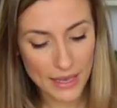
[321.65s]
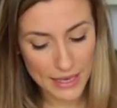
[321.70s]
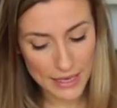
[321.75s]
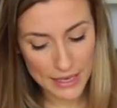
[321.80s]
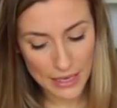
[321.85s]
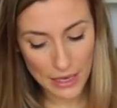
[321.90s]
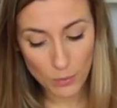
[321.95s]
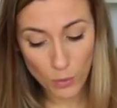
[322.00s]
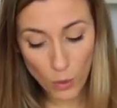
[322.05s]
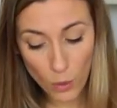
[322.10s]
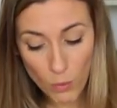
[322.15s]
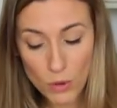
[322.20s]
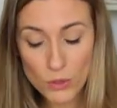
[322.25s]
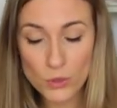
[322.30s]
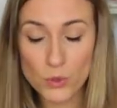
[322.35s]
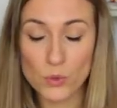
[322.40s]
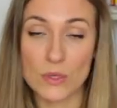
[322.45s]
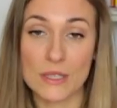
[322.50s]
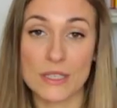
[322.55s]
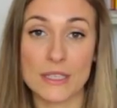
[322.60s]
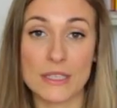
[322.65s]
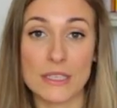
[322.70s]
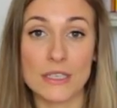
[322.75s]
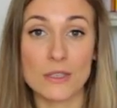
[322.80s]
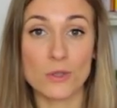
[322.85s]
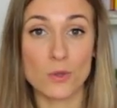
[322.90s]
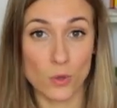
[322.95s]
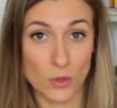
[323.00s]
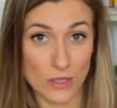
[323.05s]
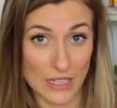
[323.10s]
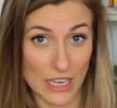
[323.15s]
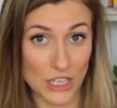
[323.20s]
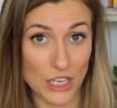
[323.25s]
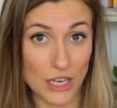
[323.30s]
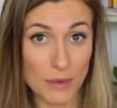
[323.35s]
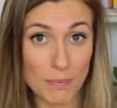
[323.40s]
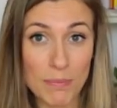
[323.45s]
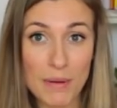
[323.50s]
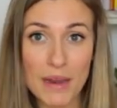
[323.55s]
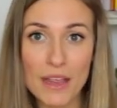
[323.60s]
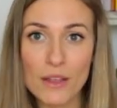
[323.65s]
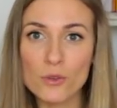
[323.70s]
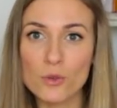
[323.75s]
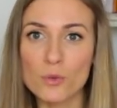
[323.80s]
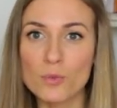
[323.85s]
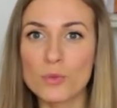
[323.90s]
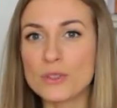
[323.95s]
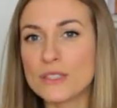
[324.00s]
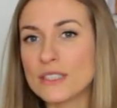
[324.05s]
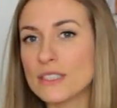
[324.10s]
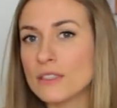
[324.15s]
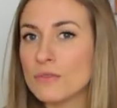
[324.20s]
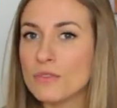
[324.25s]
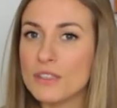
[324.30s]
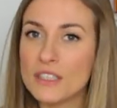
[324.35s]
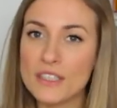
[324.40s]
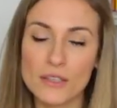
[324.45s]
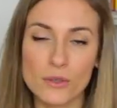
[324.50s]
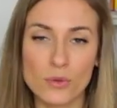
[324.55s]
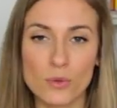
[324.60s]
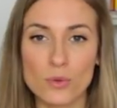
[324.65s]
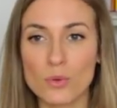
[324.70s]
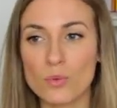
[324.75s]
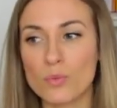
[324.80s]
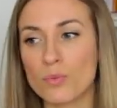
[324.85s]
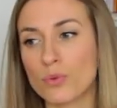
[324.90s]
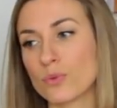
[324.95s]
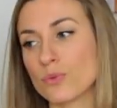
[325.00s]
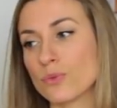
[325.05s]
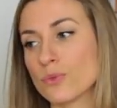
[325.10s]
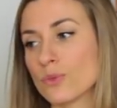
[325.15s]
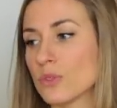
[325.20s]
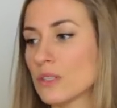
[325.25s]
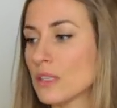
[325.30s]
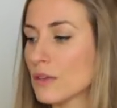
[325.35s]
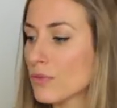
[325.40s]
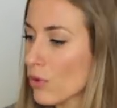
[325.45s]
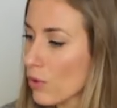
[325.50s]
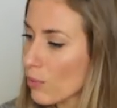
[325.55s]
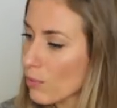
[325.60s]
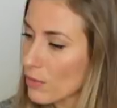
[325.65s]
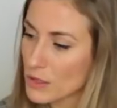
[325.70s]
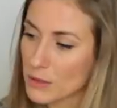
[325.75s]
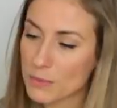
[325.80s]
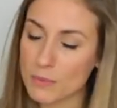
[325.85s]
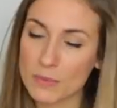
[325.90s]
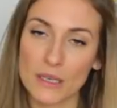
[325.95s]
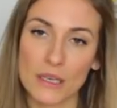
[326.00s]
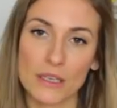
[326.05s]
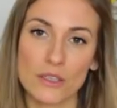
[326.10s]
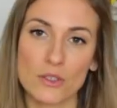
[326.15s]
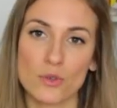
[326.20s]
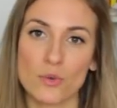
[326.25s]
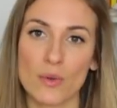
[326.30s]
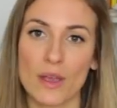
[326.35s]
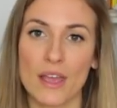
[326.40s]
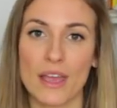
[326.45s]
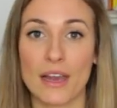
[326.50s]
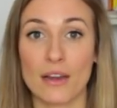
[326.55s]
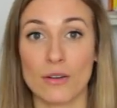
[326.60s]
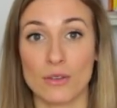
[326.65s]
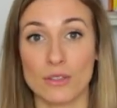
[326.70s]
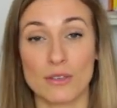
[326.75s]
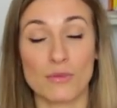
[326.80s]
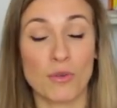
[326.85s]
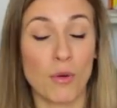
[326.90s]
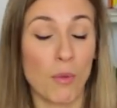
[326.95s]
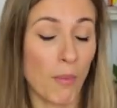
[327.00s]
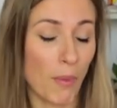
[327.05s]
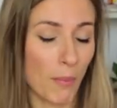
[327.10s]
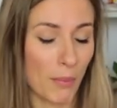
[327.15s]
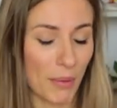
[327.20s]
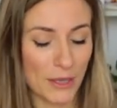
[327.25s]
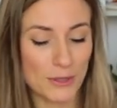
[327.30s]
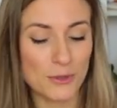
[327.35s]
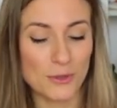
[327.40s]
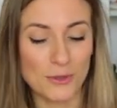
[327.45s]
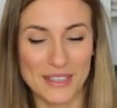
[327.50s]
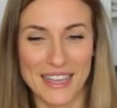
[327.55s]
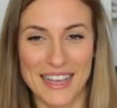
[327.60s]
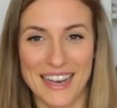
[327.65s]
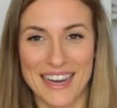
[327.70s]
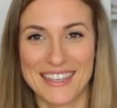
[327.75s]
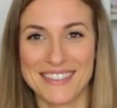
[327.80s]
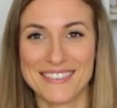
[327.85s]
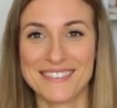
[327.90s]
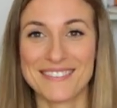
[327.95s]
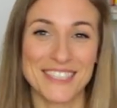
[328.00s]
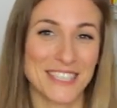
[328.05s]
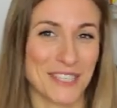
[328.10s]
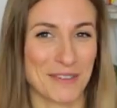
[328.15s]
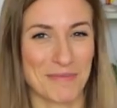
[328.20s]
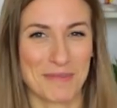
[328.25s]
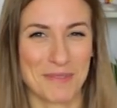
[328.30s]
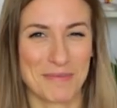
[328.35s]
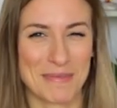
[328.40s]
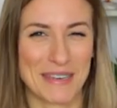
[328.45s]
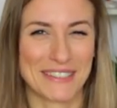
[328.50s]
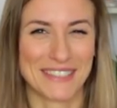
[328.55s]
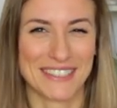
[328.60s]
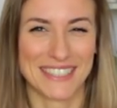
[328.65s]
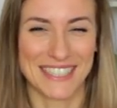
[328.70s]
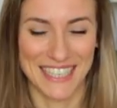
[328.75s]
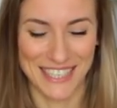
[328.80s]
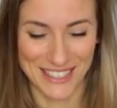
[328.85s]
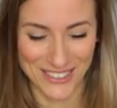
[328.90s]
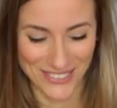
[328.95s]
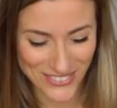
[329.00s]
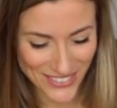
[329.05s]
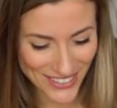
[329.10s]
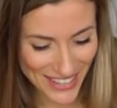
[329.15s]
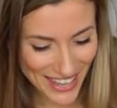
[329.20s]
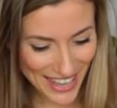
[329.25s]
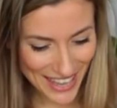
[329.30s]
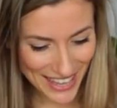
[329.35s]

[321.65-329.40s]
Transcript: Et elle propose aussi sur sa chaîne plein de petites vidéos, plus développement spirituel, développement personnel suis un peu mélangé les deux.